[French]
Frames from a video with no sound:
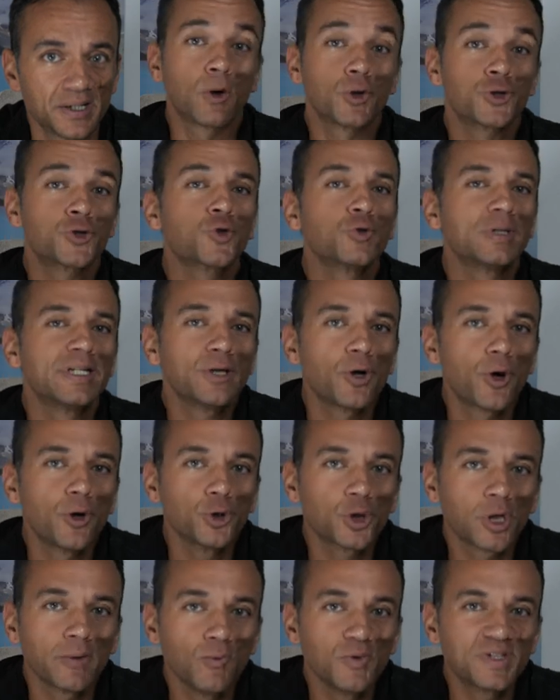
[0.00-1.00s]
Alors sur les
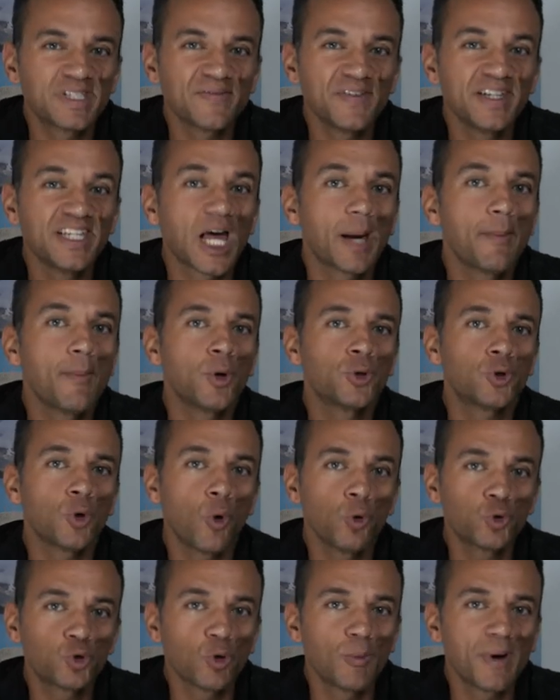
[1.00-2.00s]
drones, comme vous savez, il y a un mode
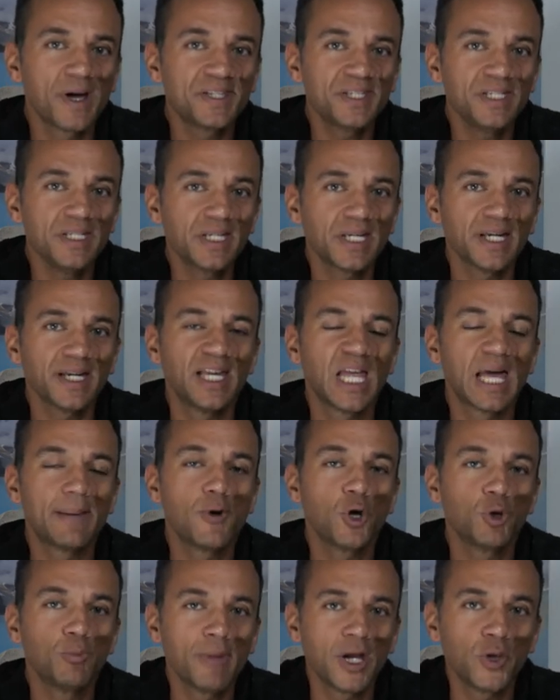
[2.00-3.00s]
automatique et un
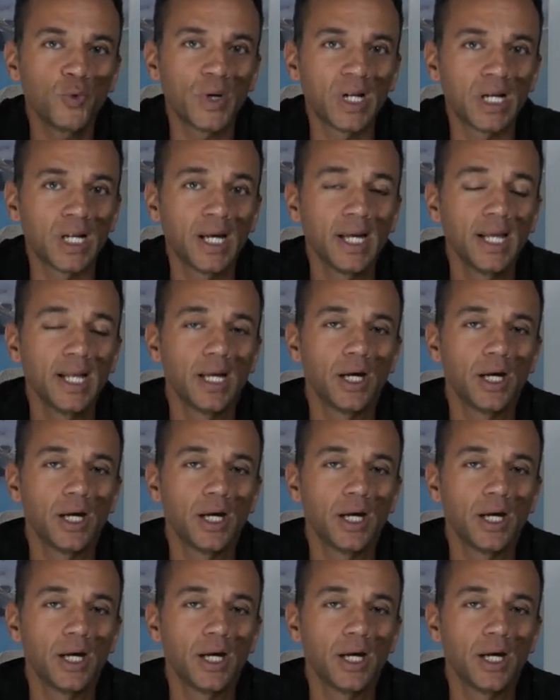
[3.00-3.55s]
mode manuel.